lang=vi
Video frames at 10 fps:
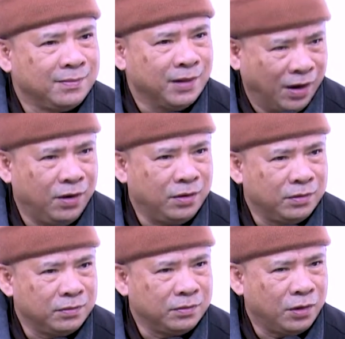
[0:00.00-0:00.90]
đó,
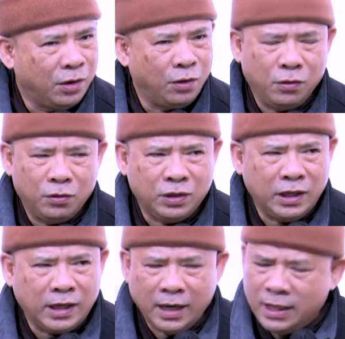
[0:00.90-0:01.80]
họ
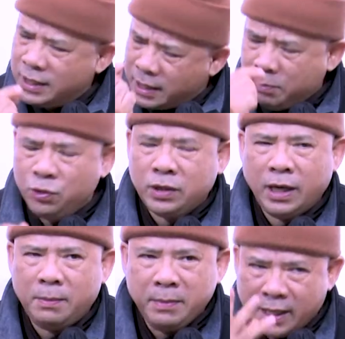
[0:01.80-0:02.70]
chỉ cần ngửi cái mùi
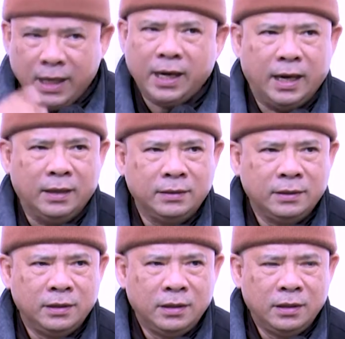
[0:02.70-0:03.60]
cái là biết liền à.
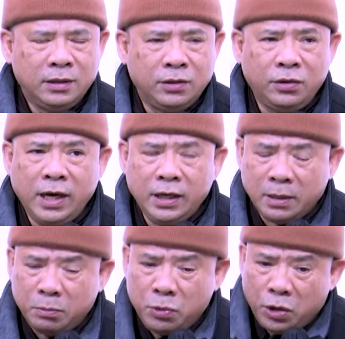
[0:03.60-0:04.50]
Cho nên
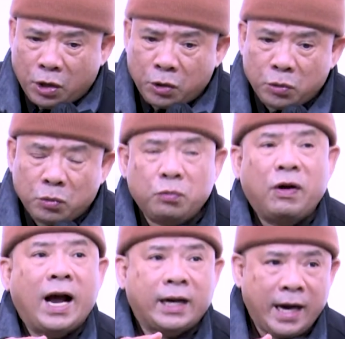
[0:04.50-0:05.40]
cái mùi đó nó
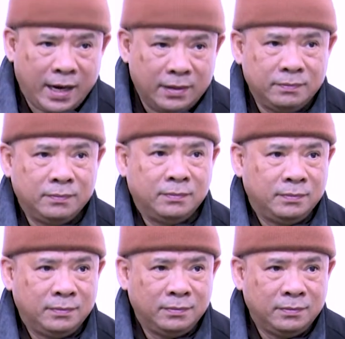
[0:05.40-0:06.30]
phát ra
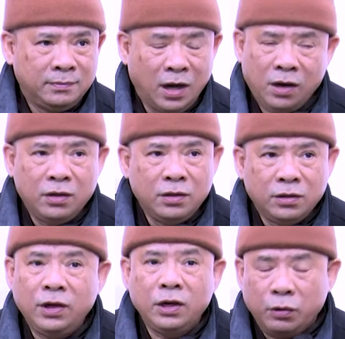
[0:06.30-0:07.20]
đó.
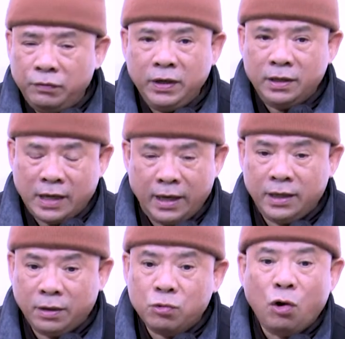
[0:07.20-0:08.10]
Cho nên quý vị thấy
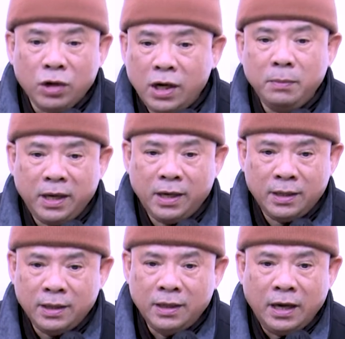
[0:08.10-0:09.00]
trong con người mình á,
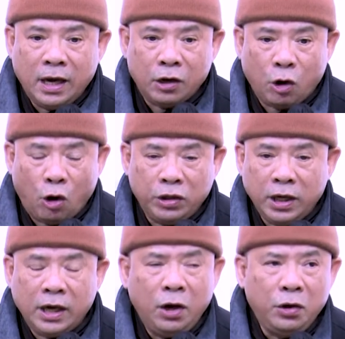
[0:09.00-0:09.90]
có
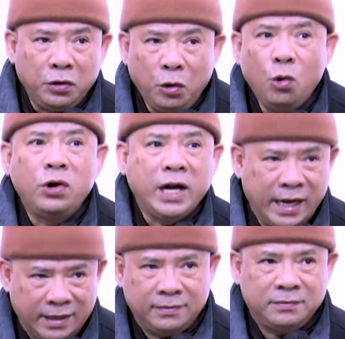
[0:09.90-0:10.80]
những cái luồng
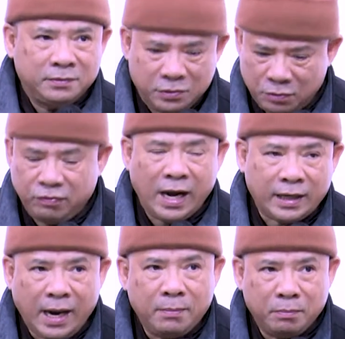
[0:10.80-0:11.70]
điện nó phát
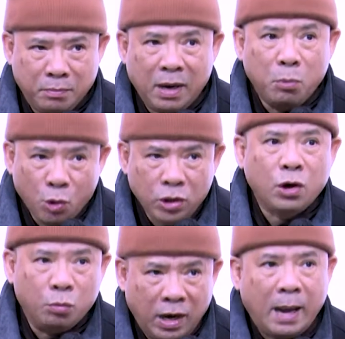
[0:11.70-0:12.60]
ra, mà mùi
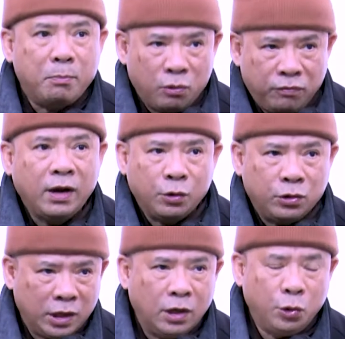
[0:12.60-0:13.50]
cũng là một phần của
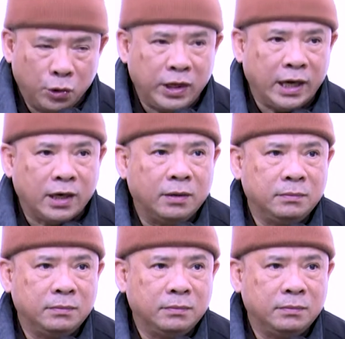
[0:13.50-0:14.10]
những cái luồng điện đó.